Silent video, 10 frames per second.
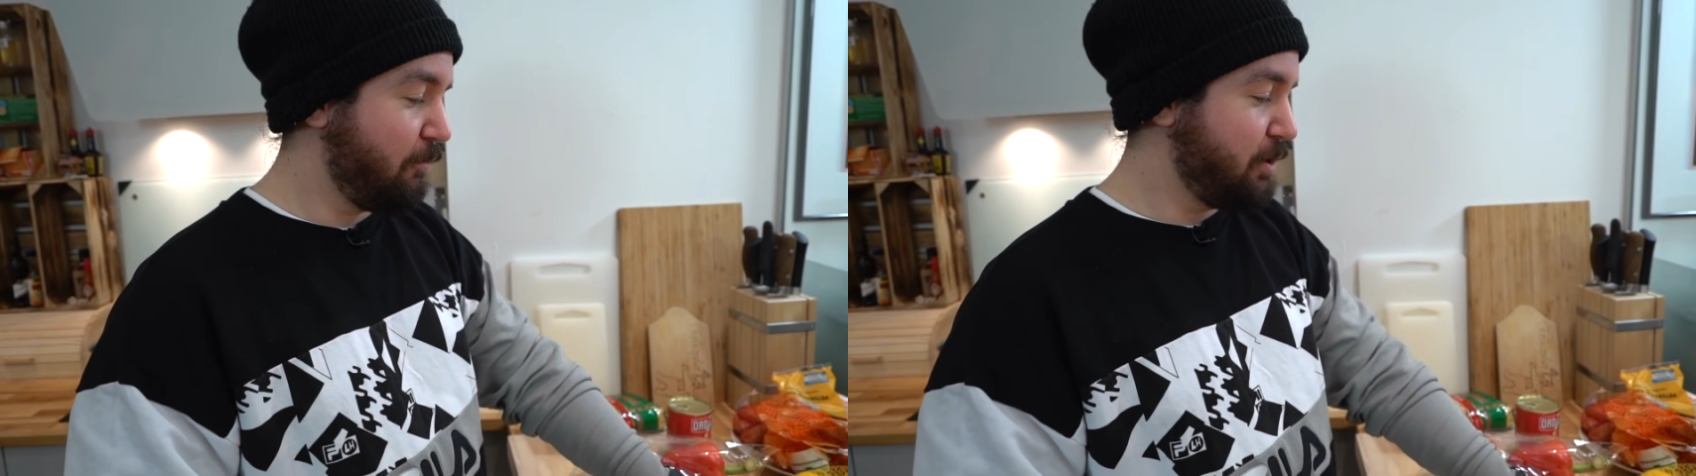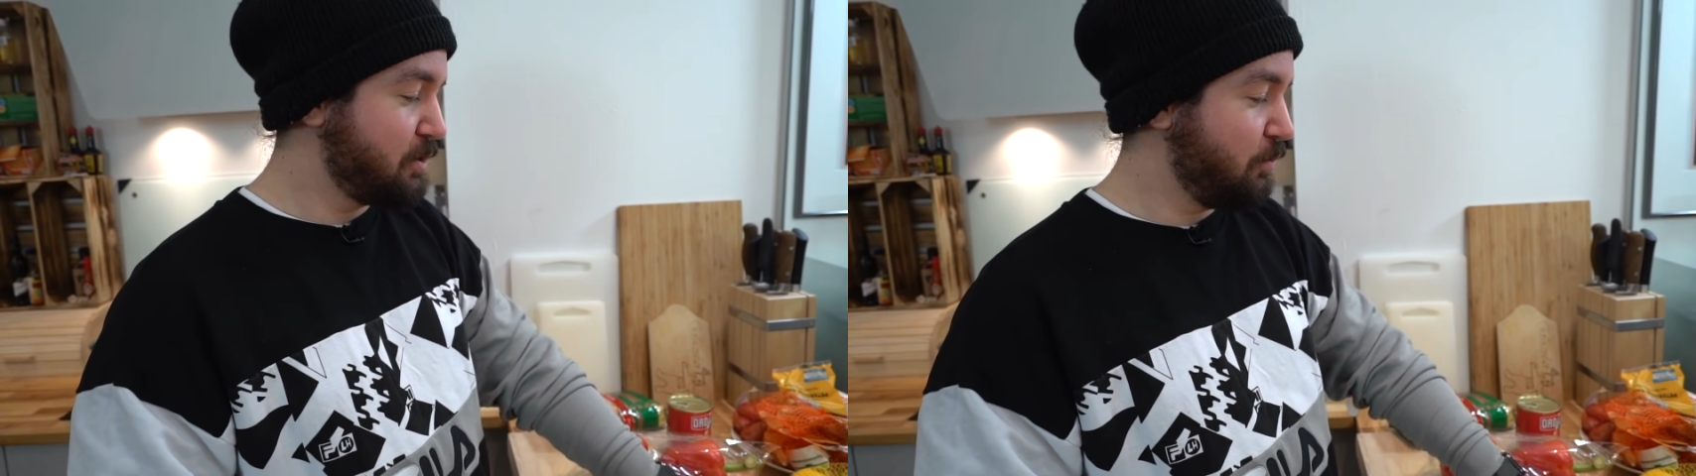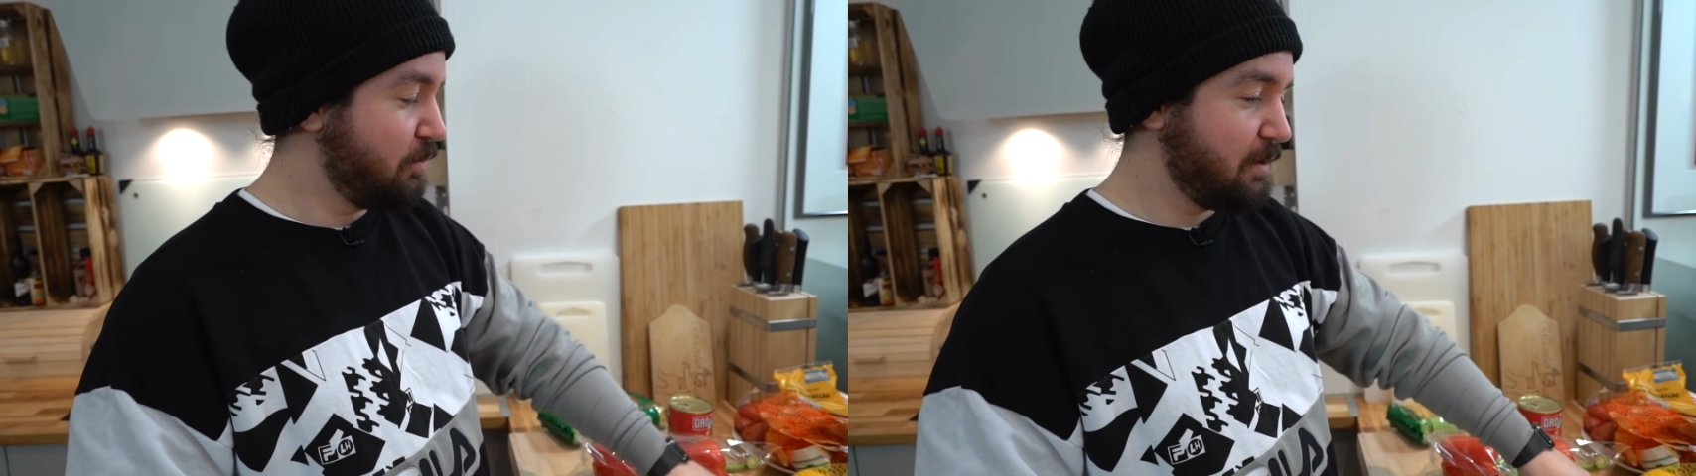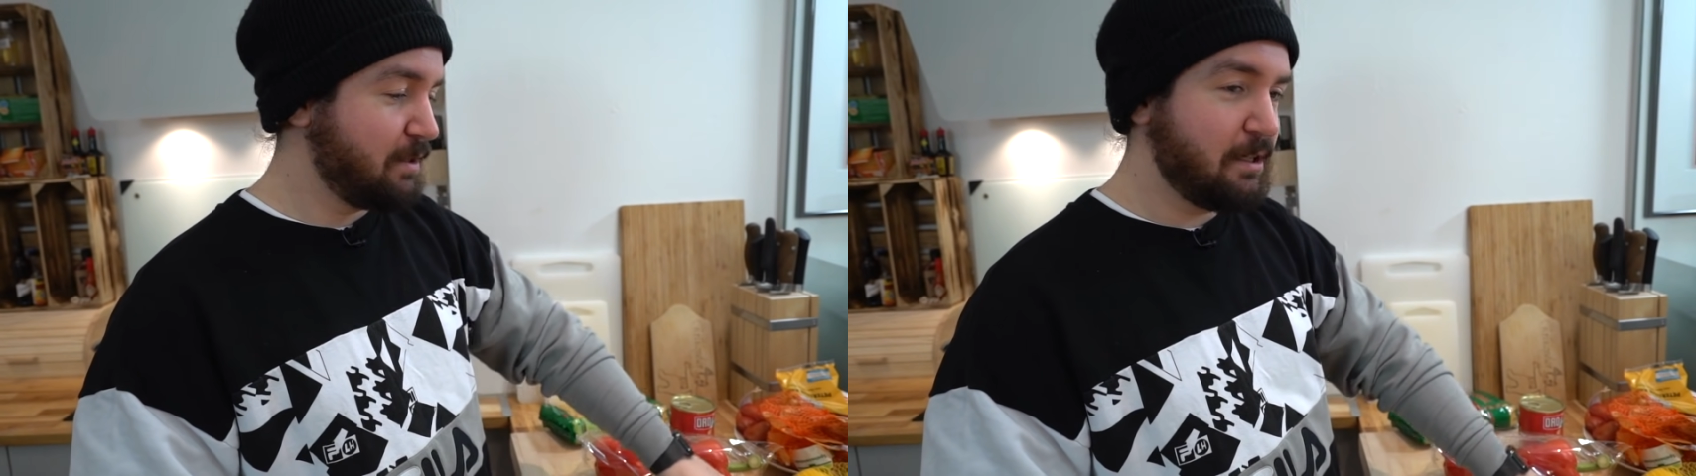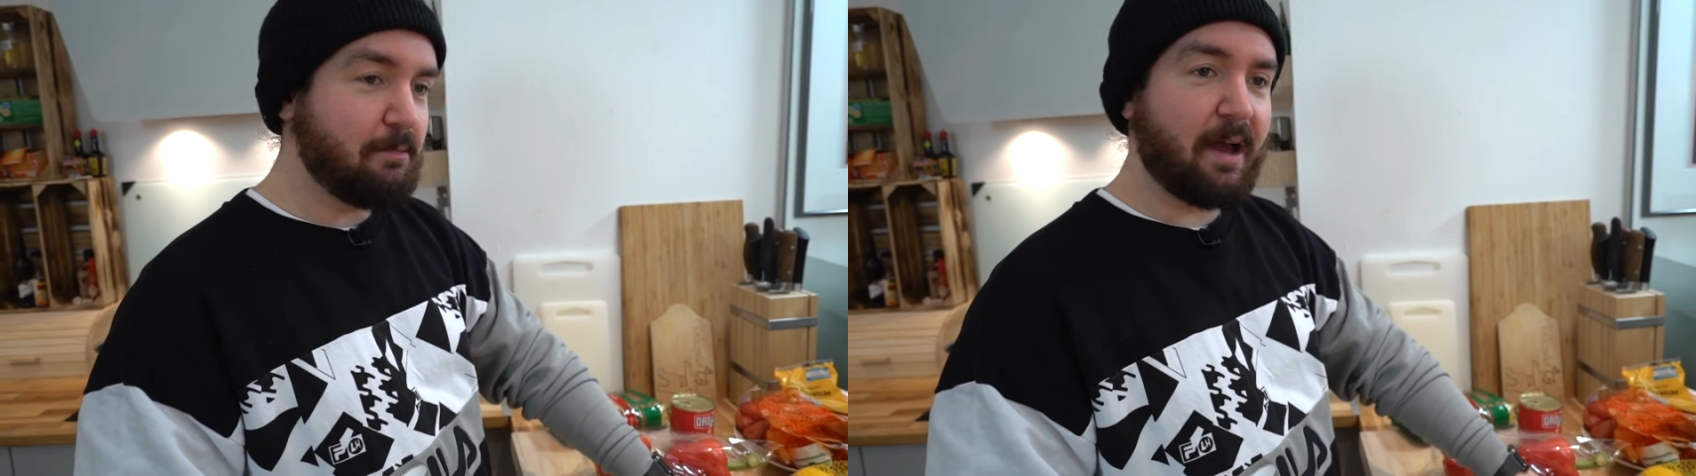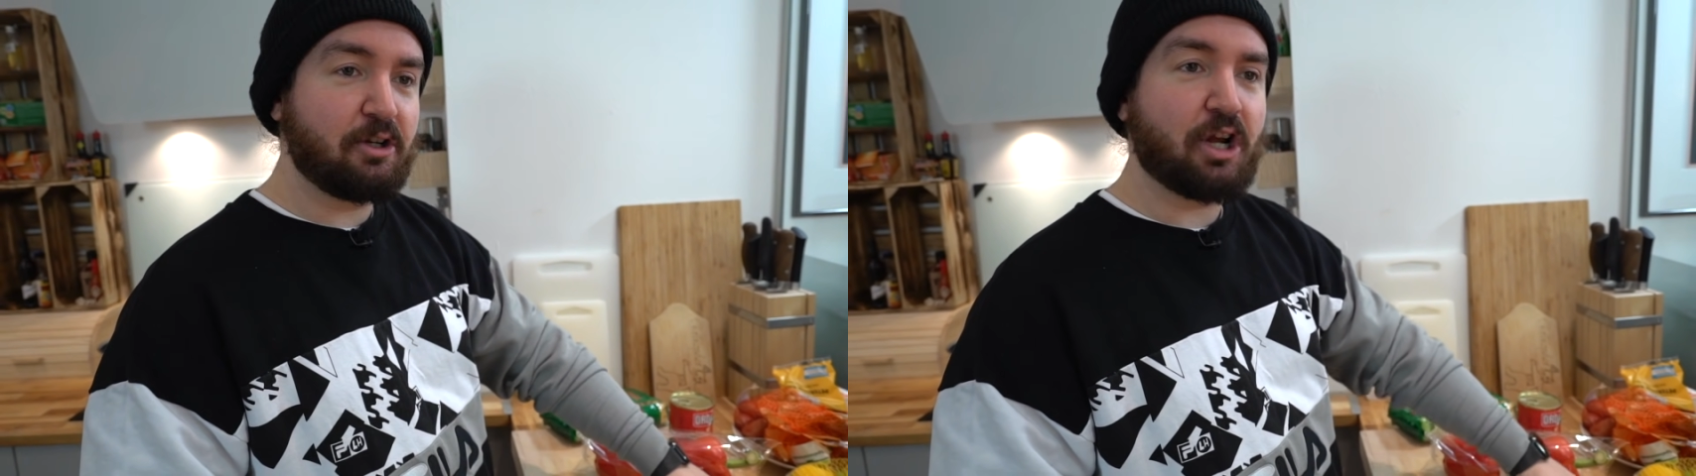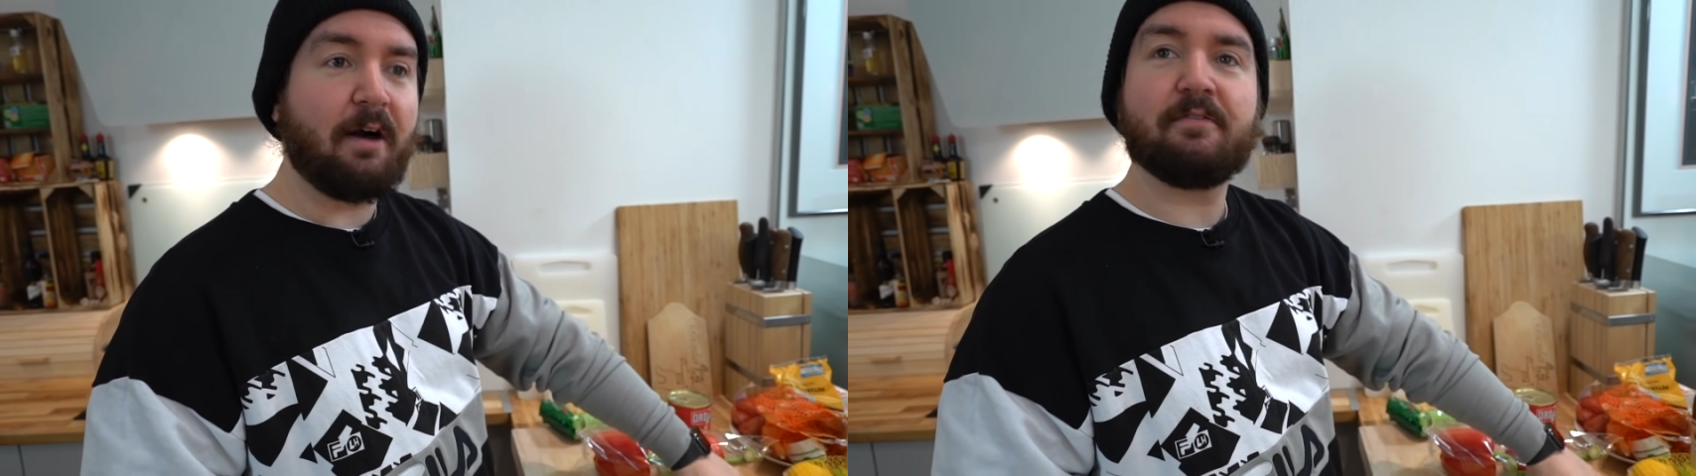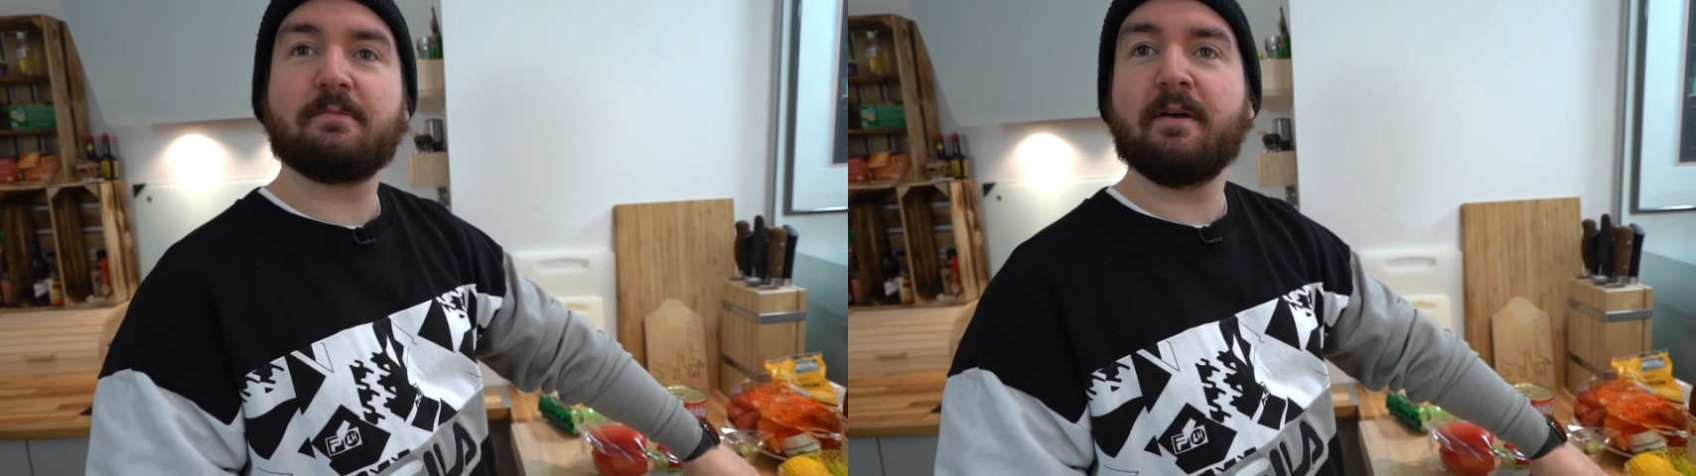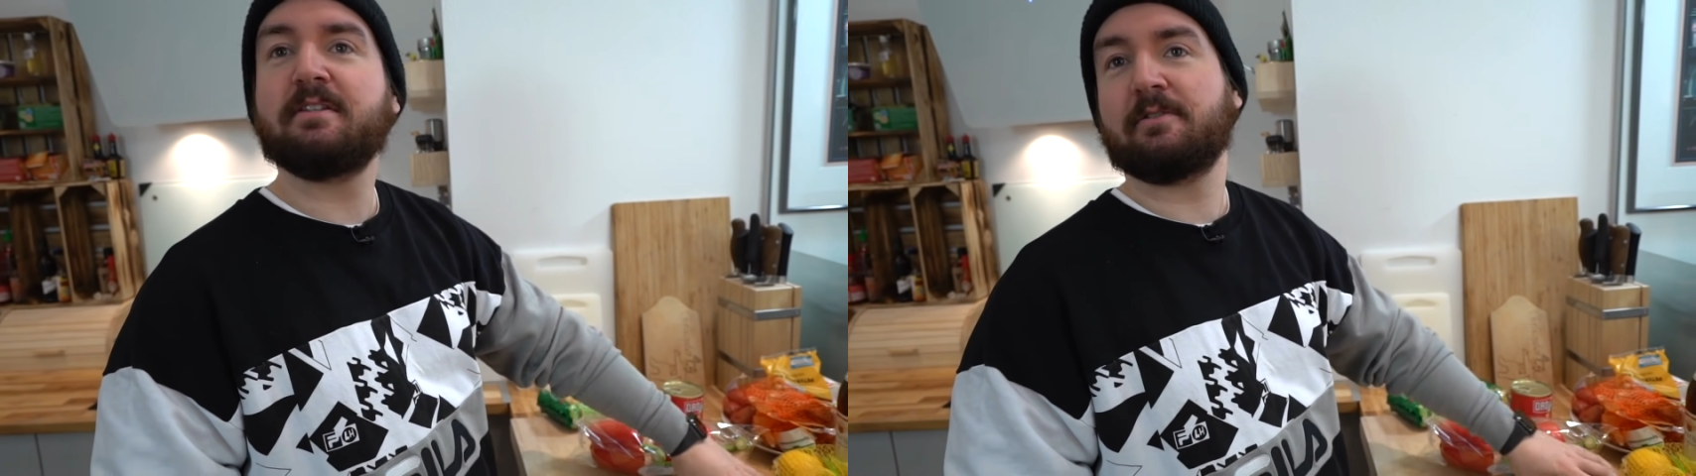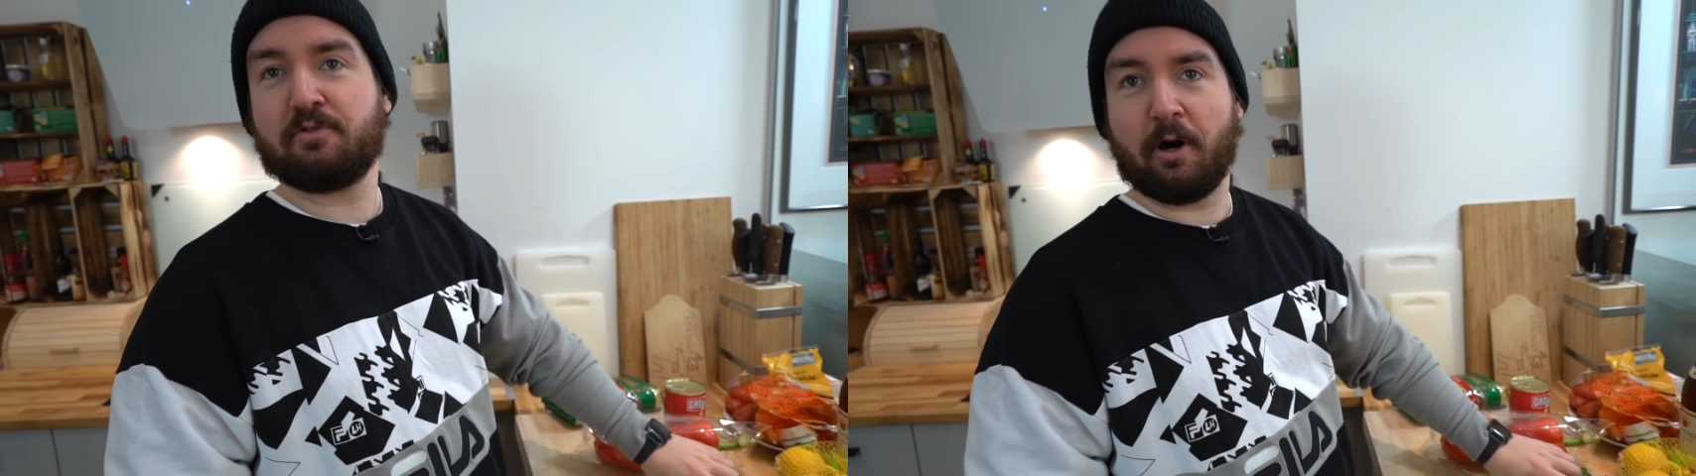wollte und ich nicht mal ein scharfes
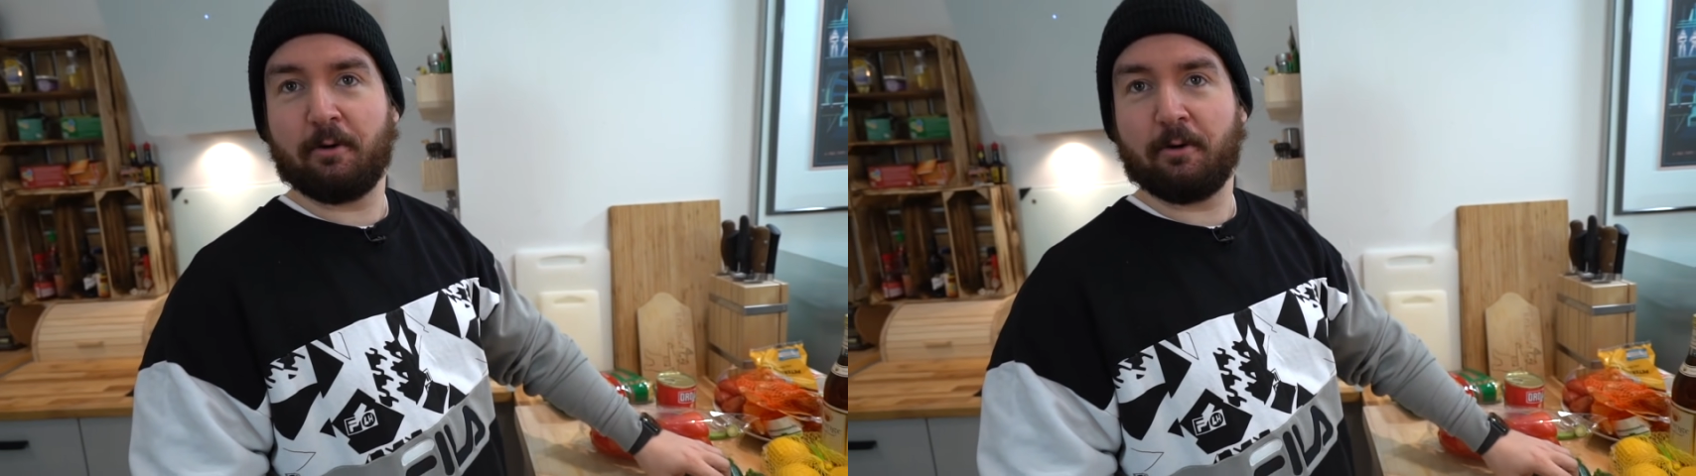Messer zu